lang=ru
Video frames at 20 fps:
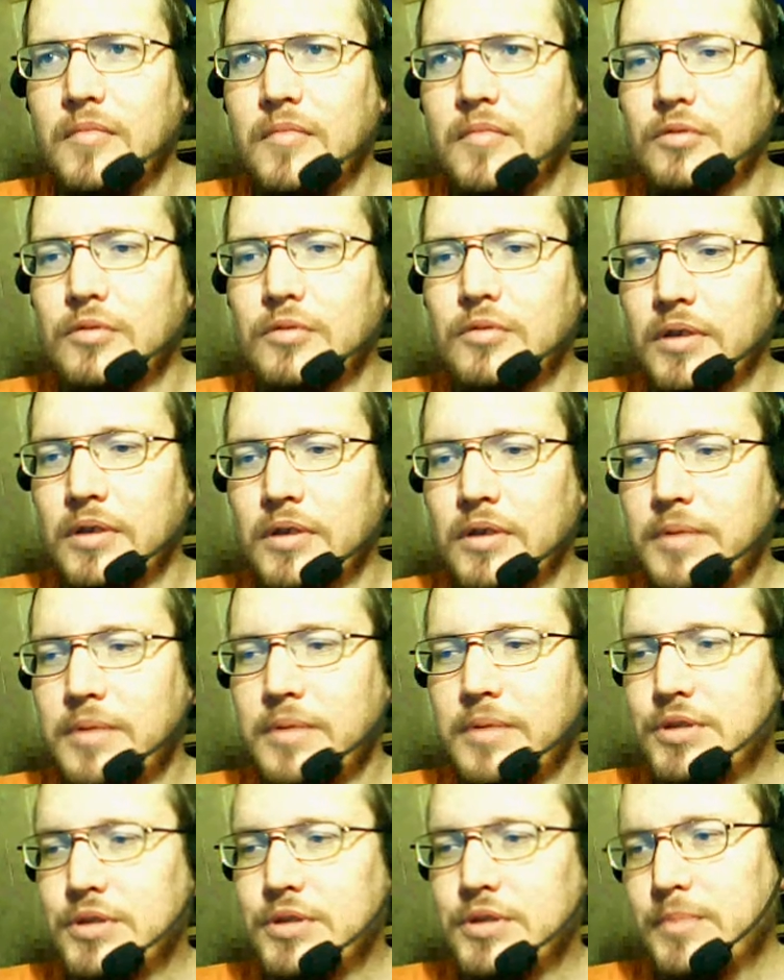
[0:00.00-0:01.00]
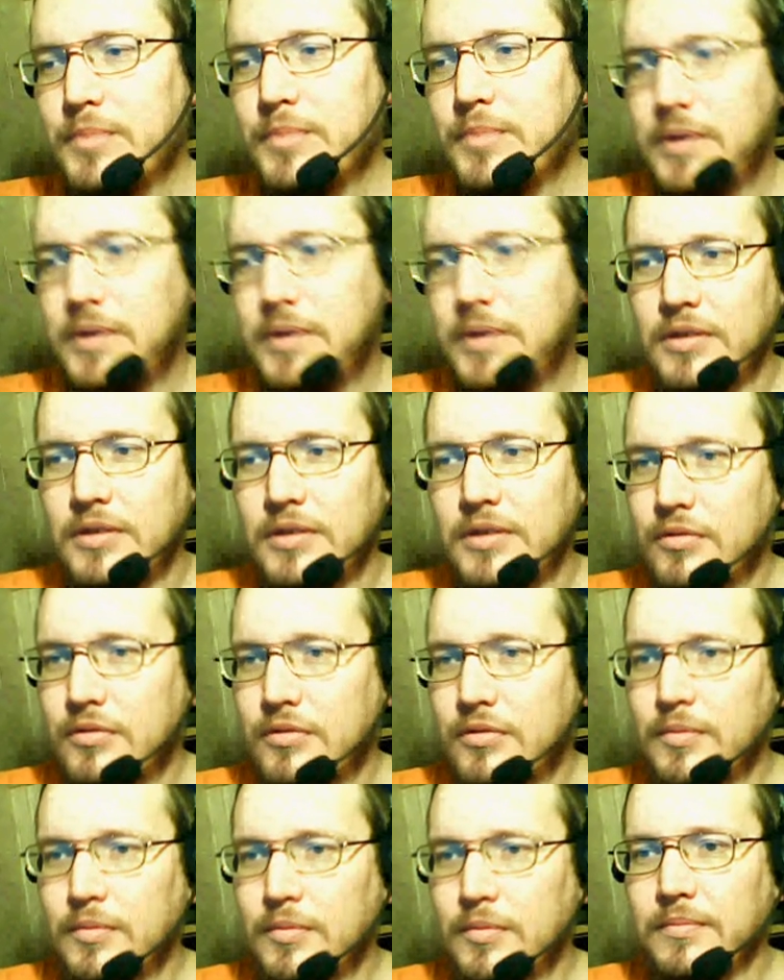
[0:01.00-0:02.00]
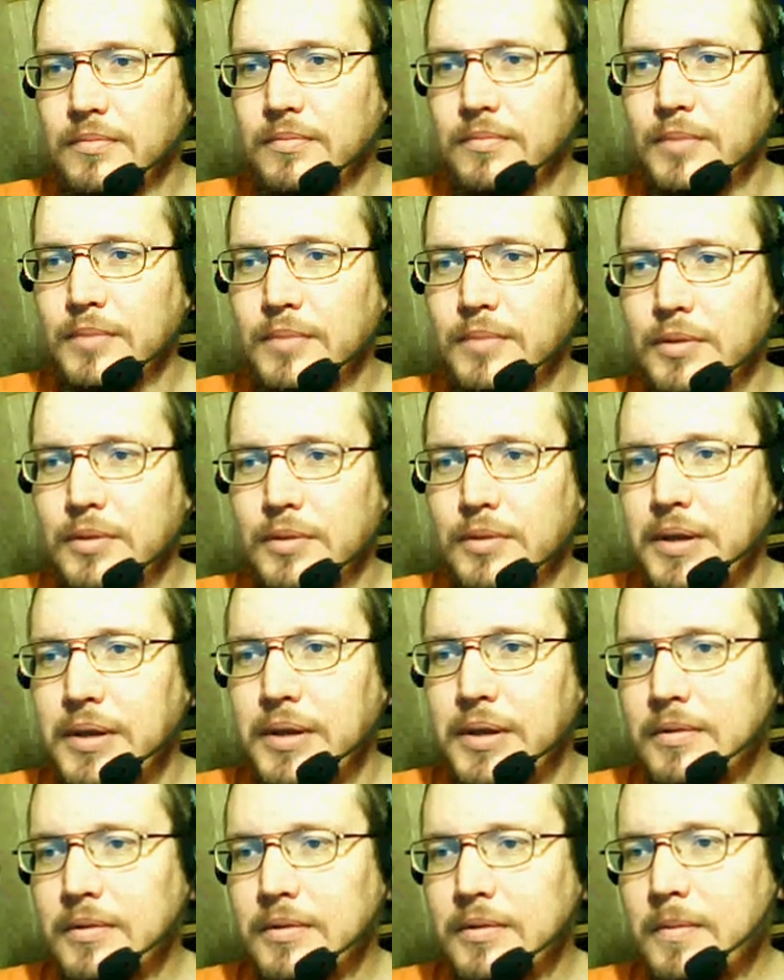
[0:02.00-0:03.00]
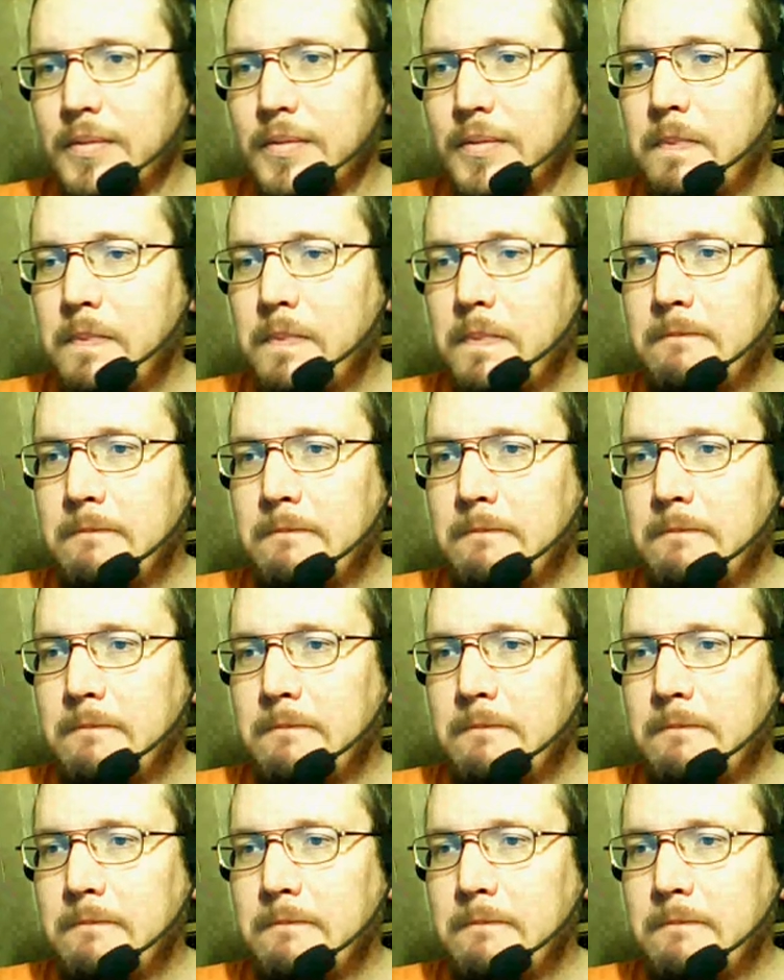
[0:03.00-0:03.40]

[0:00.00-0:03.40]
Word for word: э, только графически показать, чтобы было понятно.